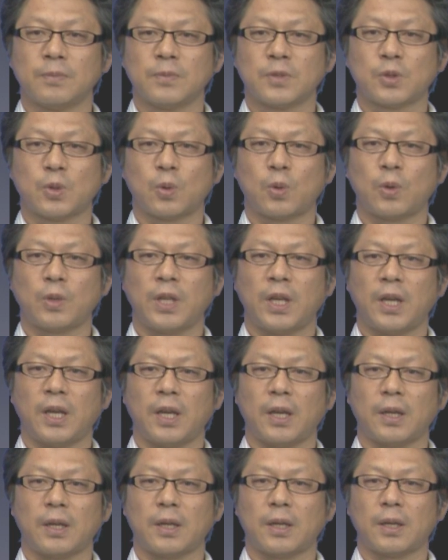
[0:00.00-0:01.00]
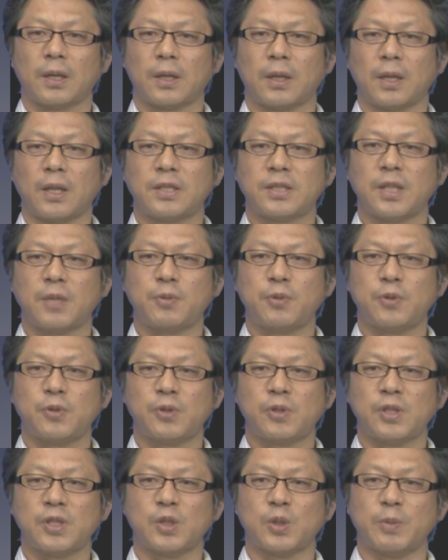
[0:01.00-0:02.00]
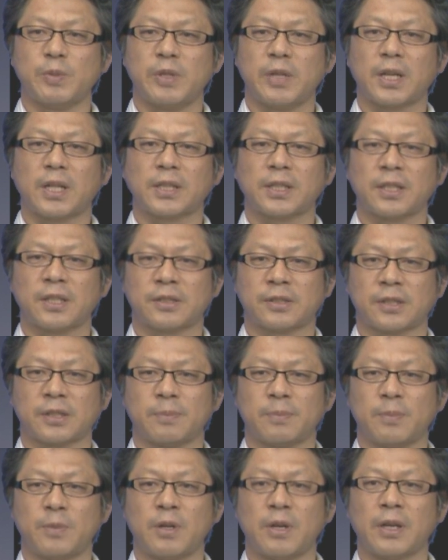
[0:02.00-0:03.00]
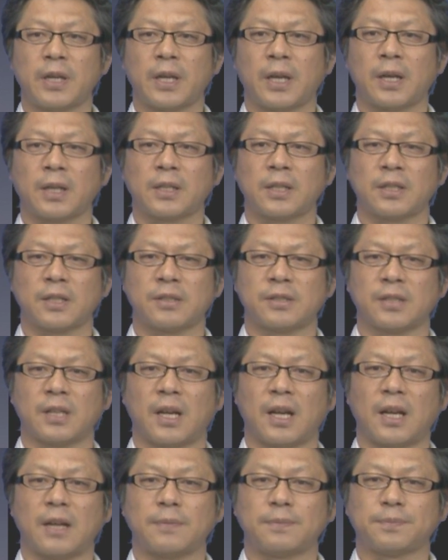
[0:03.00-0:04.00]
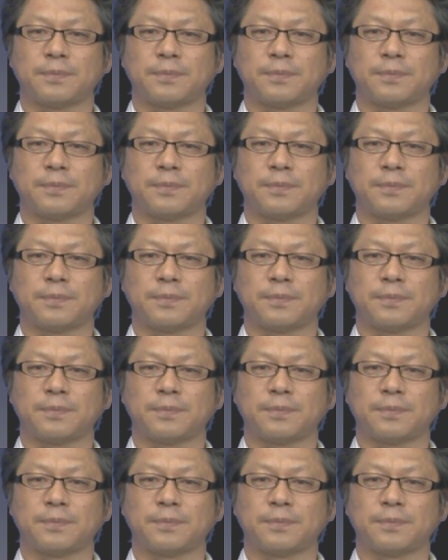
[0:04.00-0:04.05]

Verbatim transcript: そこで SF 風水師の見分け方です見分け方ですが、